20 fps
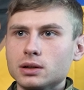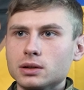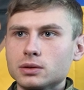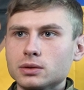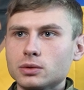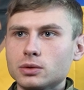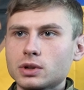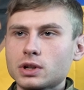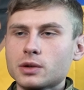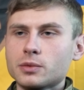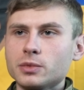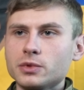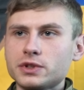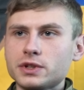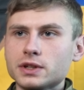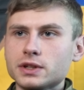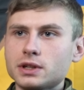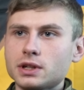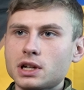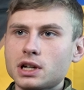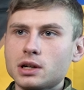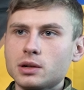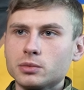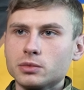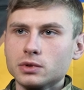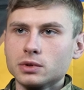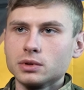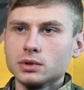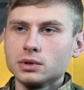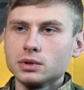Ну, как мы все
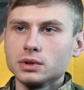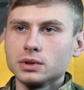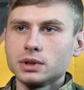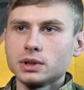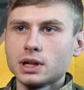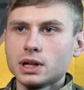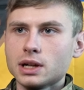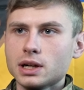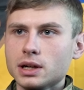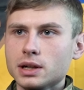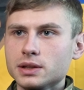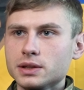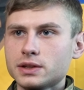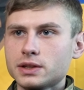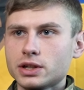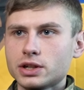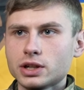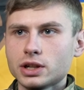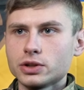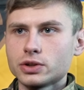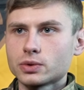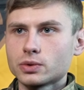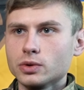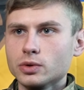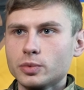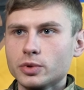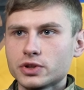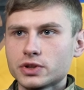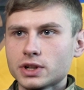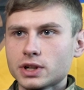знаем, э, на
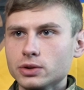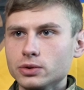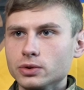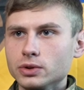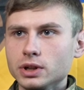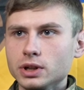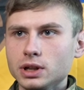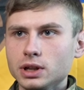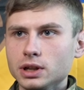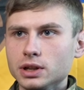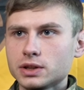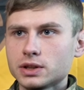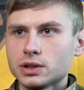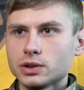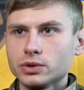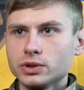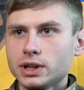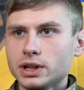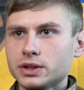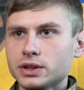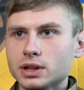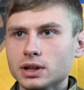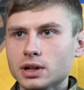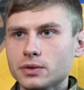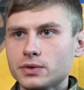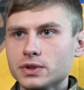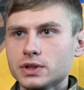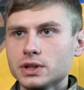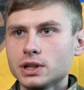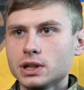сержантскую посаду или солдата
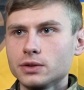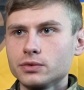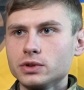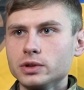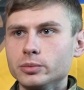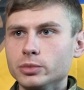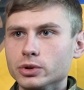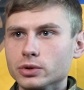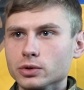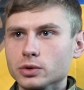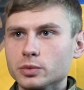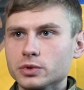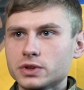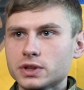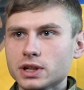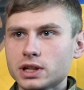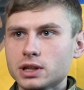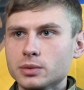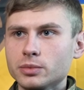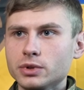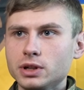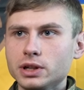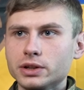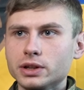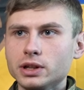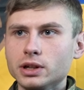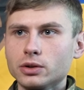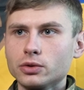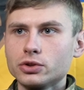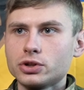офицеров не берут. С этим были
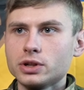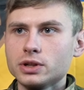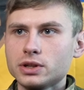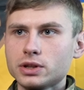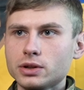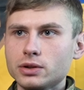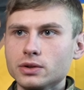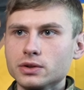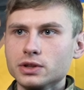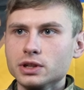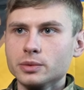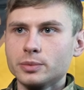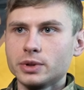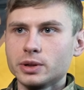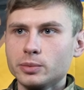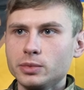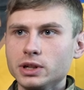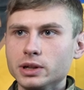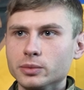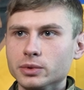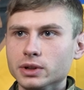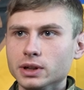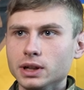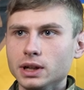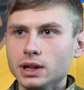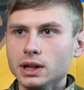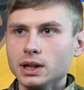тогда очень серьезные проблемы.